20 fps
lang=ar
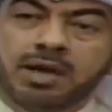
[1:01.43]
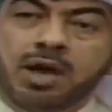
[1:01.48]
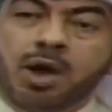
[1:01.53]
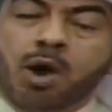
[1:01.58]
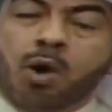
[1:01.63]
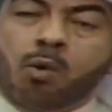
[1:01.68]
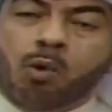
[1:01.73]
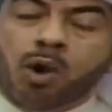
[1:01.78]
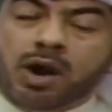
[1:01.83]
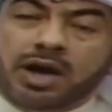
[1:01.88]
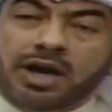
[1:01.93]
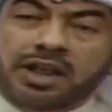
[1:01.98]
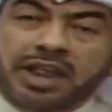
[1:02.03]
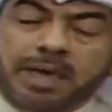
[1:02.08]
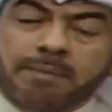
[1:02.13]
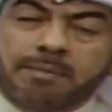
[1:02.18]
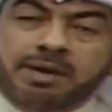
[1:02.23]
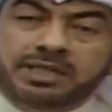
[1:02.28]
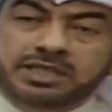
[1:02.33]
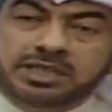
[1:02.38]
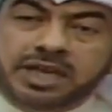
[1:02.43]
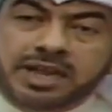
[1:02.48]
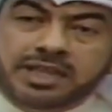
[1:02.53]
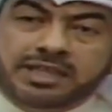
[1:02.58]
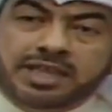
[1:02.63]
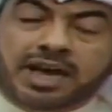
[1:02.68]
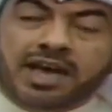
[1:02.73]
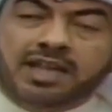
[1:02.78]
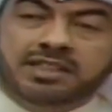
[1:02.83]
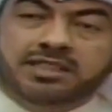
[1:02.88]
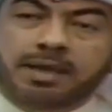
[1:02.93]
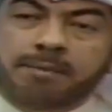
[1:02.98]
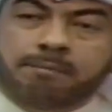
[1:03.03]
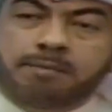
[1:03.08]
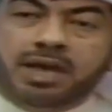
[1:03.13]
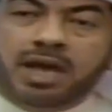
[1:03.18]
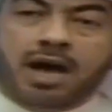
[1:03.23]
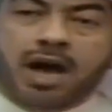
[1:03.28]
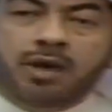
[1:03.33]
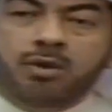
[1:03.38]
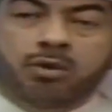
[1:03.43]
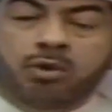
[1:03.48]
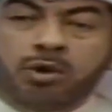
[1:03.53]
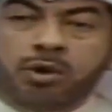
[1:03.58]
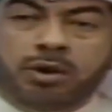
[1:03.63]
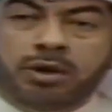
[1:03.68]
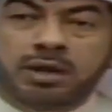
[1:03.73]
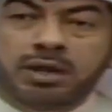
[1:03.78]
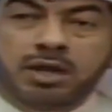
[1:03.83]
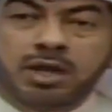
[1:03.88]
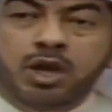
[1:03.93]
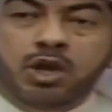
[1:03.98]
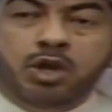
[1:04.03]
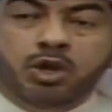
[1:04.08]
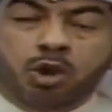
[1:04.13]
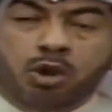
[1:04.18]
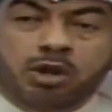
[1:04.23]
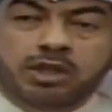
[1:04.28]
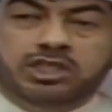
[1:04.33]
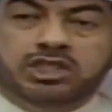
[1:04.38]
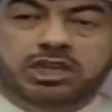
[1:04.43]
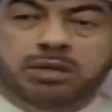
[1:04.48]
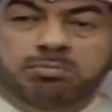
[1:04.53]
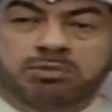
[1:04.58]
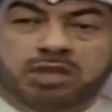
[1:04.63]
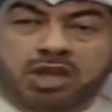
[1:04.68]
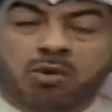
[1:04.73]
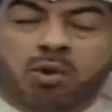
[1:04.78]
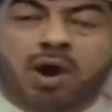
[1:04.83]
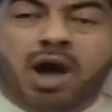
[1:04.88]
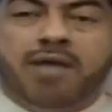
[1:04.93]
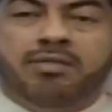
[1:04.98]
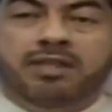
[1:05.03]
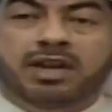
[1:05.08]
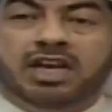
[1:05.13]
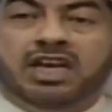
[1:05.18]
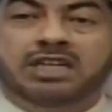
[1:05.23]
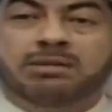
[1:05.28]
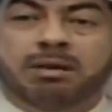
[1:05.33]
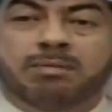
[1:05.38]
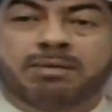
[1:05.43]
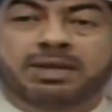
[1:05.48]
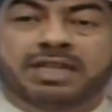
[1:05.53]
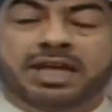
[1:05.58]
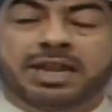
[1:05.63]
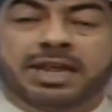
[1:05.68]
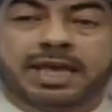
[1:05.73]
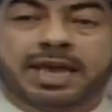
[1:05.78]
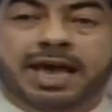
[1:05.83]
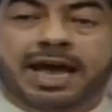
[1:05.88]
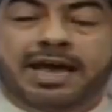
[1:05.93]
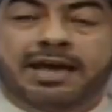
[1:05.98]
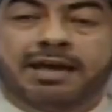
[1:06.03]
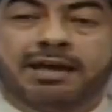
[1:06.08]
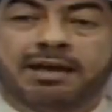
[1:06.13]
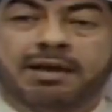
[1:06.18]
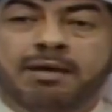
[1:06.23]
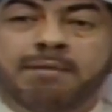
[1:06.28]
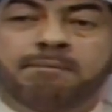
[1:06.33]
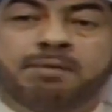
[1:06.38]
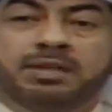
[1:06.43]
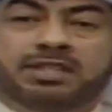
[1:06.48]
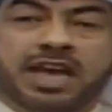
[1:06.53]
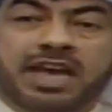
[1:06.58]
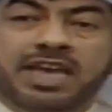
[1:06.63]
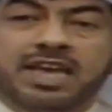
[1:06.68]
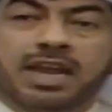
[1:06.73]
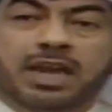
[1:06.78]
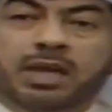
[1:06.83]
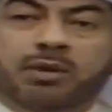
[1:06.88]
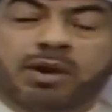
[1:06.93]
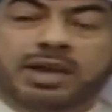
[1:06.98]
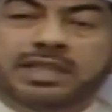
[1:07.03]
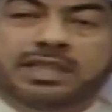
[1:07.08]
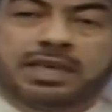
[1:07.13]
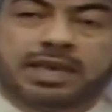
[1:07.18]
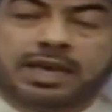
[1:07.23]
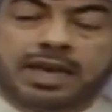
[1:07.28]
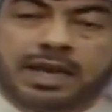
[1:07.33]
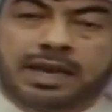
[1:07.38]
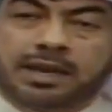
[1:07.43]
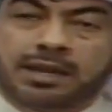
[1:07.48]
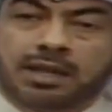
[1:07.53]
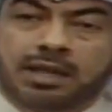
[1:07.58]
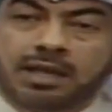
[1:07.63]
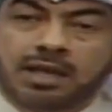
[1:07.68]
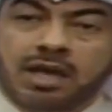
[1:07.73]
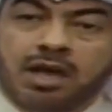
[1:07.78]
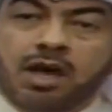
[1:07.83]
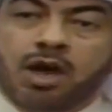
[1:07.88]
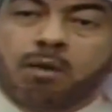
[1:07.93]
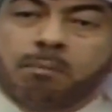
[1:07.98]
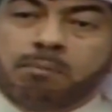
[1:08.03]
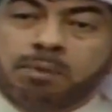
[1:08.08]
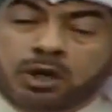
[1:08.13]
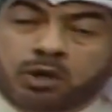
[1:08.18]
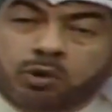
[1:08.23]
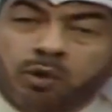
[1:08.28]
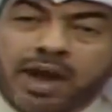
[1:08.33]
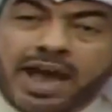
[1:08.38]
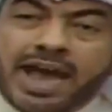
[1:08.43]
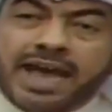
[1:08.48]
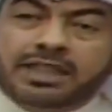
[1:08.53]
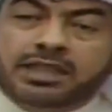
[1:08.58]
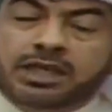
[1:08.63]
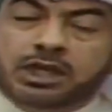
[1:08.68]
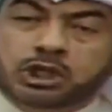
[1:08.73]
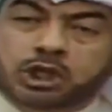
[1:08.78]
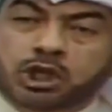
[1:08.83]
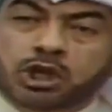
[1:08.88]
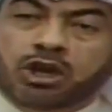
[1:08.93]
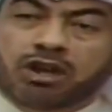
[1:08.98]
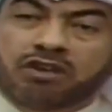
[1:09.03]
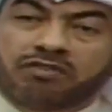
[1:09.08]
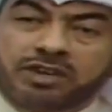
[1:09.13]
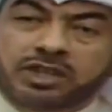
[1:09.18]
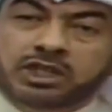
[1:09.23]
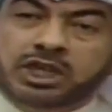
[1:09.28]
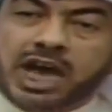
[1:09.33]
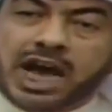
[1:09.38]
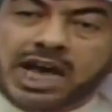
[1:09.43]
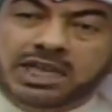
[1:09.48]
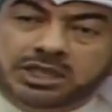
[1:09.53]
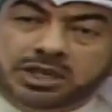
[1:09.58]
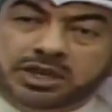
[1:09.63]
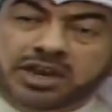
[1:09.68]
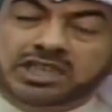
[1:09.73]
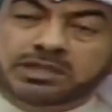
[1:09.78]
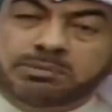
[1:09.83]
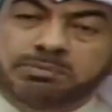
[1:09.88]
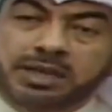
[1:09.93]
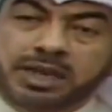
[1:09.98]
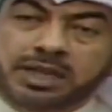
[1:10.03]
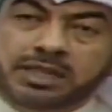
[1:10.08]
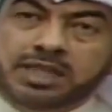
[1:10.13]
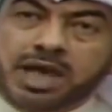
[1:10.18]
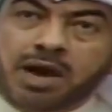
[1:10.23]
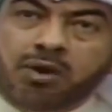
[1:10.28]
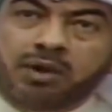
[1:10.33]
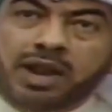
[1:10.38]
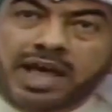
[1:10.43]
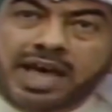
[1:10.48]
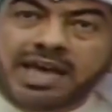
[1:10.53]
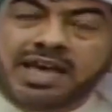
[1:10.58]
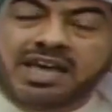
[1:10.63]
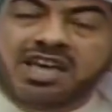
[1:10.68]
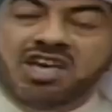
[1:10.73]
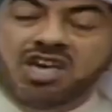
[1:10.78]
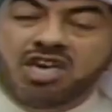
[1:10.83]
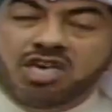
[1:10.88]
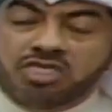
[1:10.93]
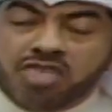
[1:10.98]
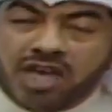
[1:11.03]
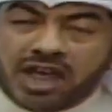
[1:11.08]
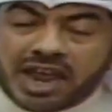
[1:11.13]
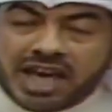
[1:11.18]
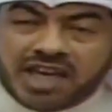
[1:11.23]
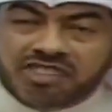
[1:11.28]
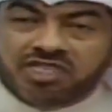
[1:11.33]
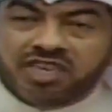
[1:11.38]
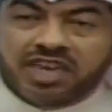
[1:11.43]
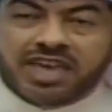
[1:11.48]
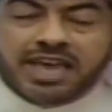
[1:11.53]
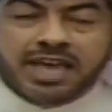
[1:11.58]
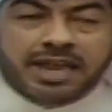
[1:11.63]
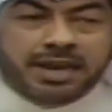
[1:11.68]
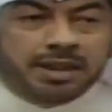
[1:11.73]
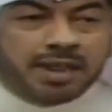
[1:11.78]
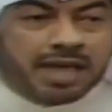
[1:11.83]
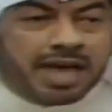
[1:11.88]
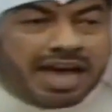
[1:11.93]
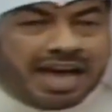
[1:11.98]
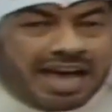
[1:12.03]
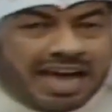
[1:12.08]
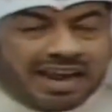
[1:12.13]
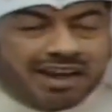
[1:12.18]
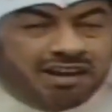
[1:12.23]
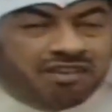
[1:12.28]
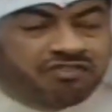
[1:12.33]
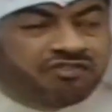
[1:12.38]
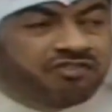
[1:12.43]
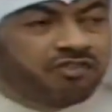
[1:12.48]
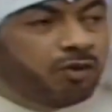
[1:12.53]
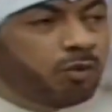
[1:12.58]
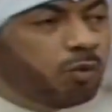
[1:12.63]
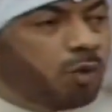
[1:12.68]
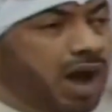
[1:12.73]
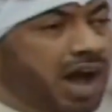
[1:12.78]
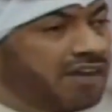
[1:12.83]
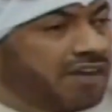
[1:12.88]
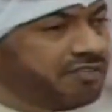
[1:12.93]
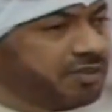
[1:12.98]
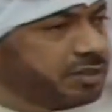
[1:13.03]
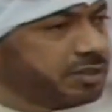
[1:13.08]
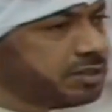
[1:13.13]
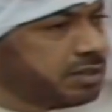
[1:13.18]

وقريبا سنتقدم بقانون يلزم ديوان الخدمة المدنية بتعيين الكويتيين بالكويت يشتغل في الجهاز الرسمي للدولة ثلاثين ألف وافد